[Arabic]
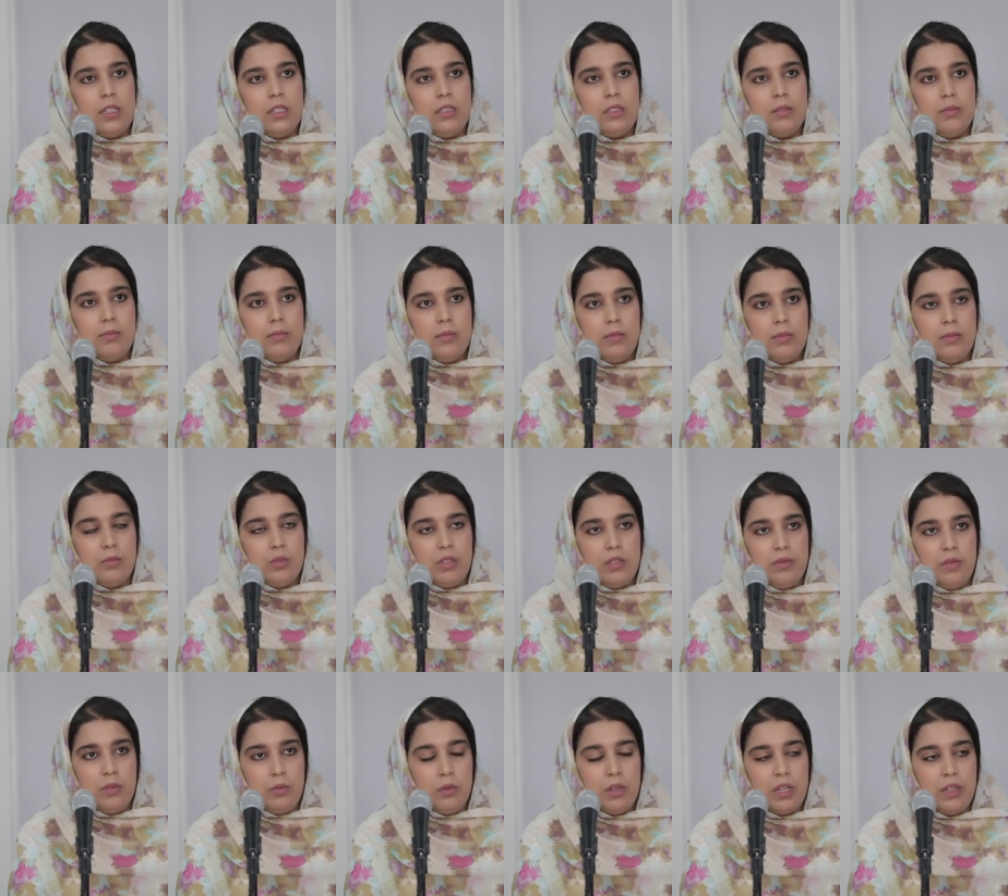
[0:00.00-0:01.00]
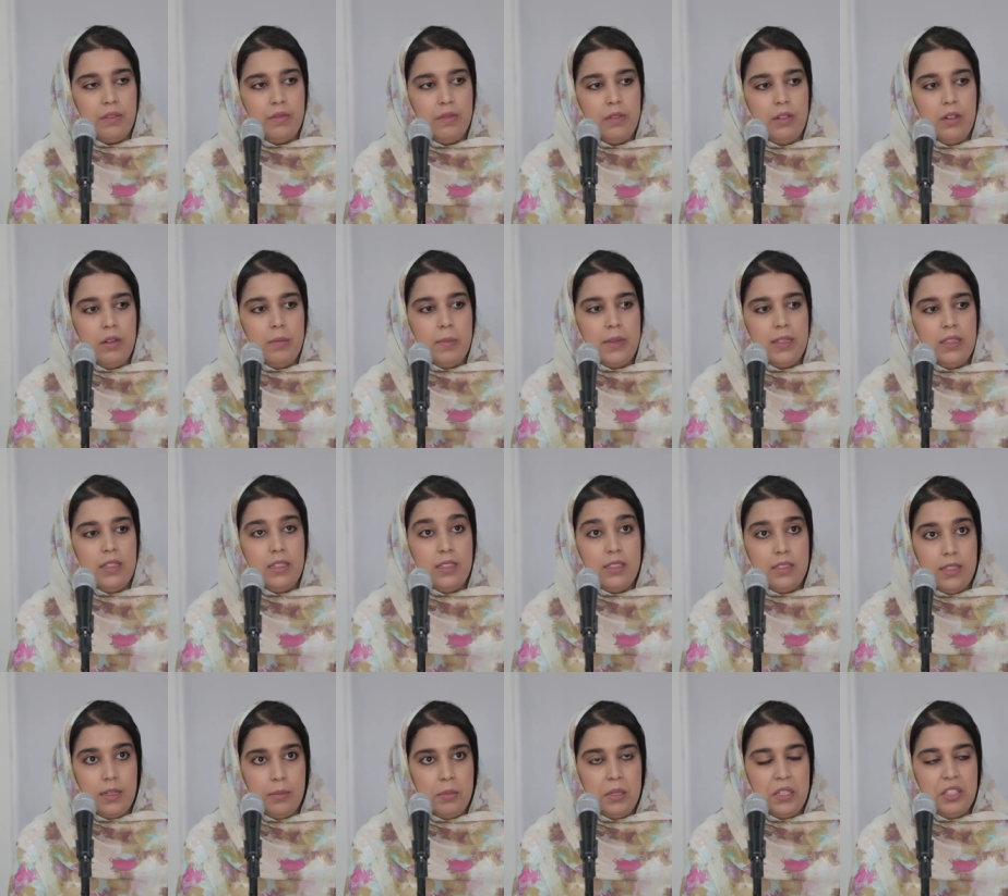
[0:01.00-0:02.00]
كنت من المتفوقين في الماده
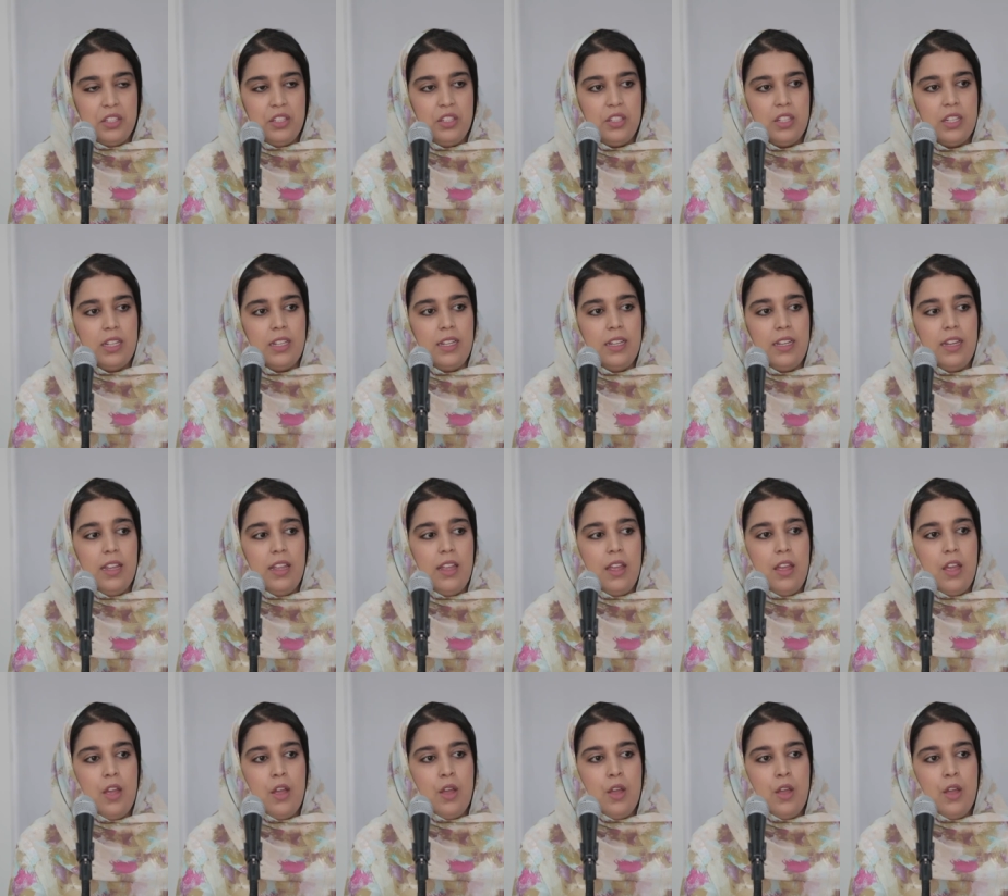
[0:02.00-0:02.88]
التربيه التشكيليه